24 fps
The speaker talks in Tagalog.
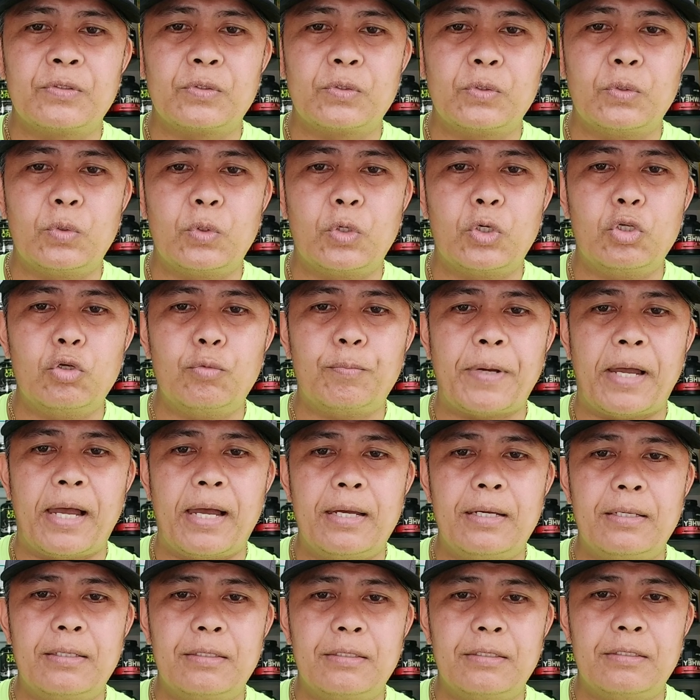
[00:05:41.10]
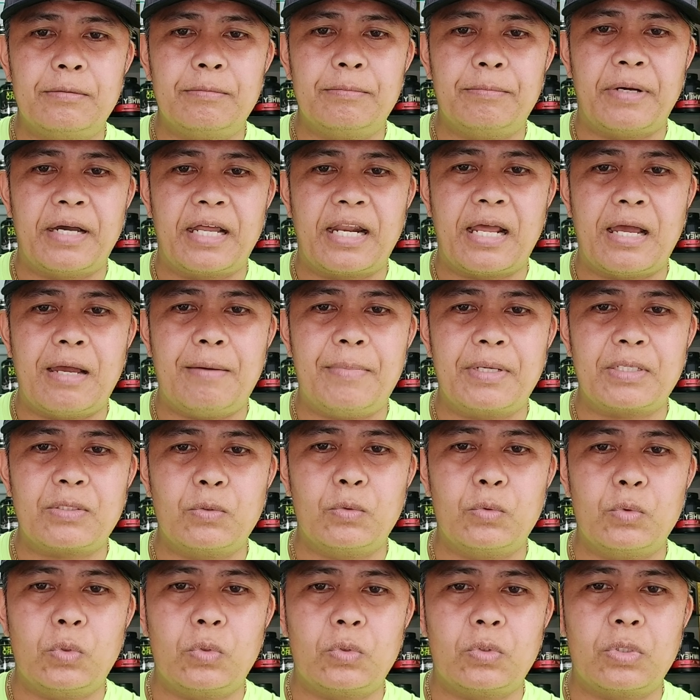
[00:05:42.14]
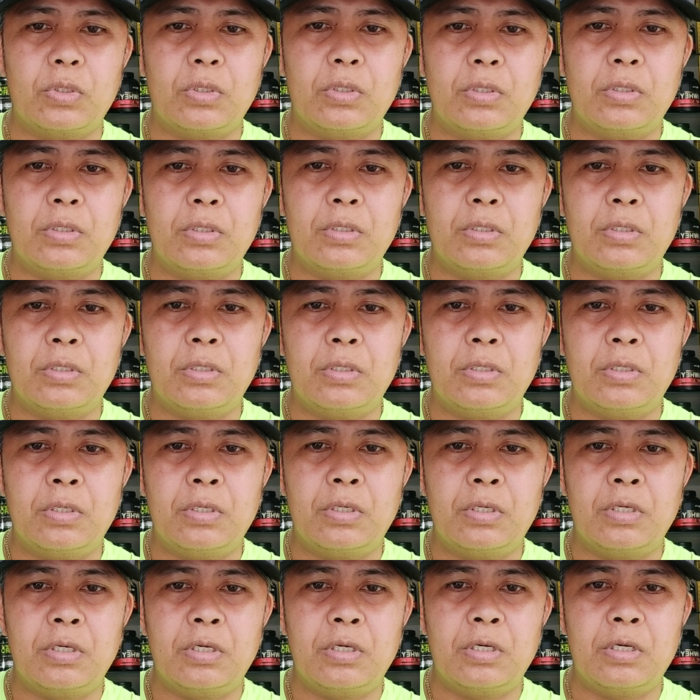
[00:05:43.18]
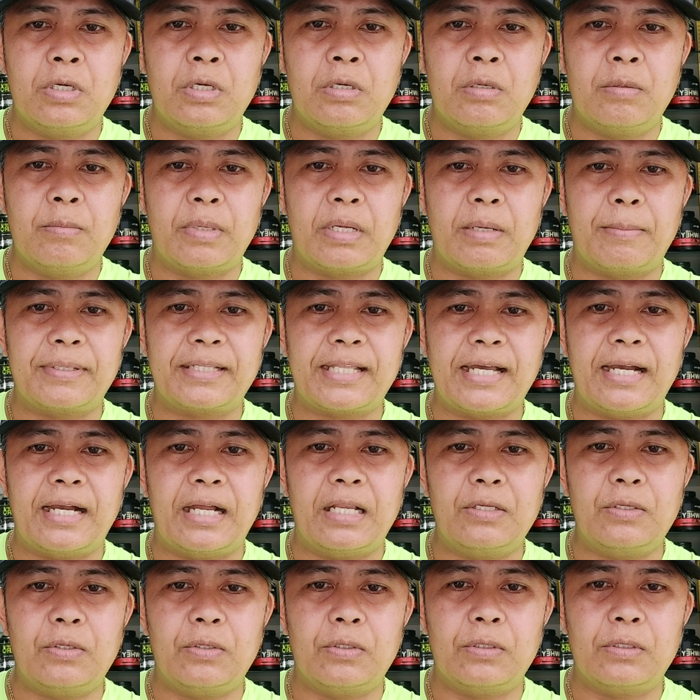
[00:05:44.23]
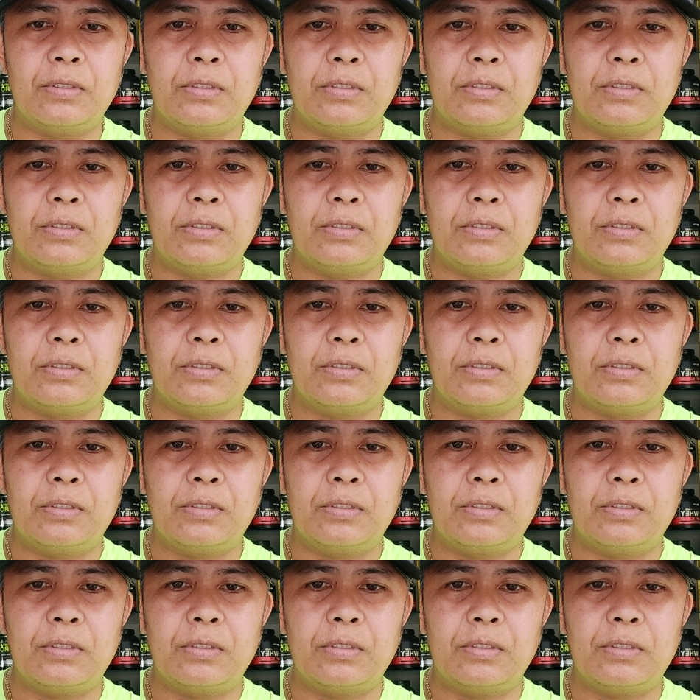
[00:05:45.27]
Sunugin niyo pa para mas unog. Para matanggal nyo.